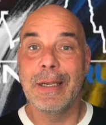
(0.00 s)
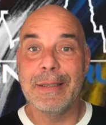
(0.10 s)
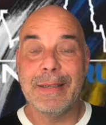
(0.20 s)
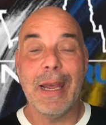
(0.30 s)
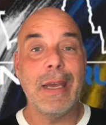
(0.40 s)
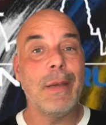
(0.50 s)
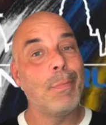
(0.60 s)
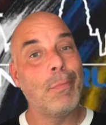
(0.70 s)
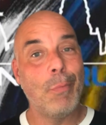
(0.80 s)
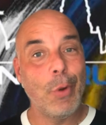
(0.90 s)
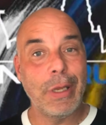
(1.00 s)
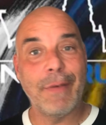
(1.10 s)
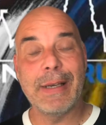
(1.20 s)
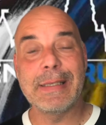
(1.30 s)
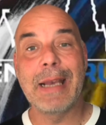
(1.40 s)
der eben
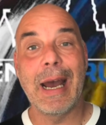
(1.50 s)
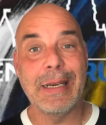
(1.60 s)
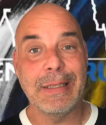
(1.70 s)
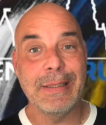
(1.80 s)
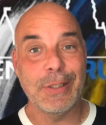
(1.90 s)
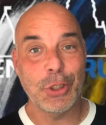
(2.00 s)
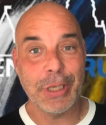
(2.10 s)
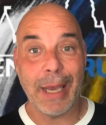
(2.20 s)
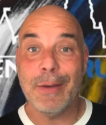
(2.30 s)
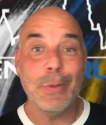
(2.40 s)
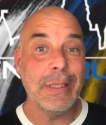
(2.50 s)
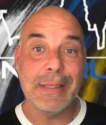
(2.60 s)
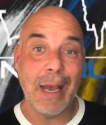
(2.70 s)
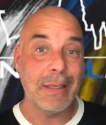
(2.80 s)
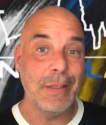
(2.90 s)
möglicherweise gar nicht diese Strecken und
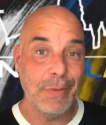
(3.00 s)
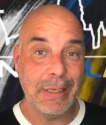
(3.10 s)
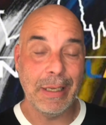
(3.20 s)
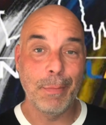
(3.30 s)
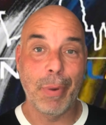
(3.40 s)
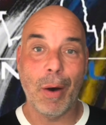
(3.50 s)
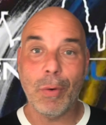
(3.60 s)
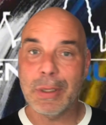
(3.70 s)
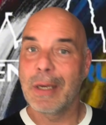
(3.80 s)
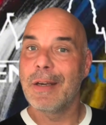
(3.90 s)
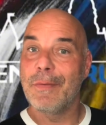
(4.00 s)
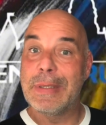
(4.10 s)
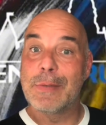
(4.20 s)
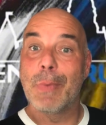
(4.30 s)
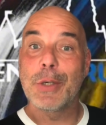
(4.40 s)
diese Aktivität braucht, wie
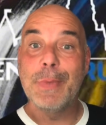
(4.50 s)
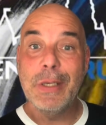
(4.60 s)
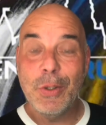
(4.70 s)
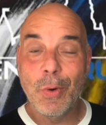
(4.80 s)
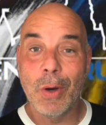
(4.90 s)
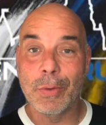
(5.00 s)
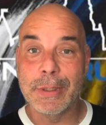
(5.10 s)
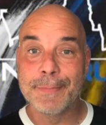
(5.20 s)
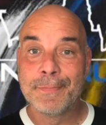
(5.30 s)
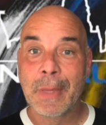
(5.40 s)
zum Beispiel ein junger Hund.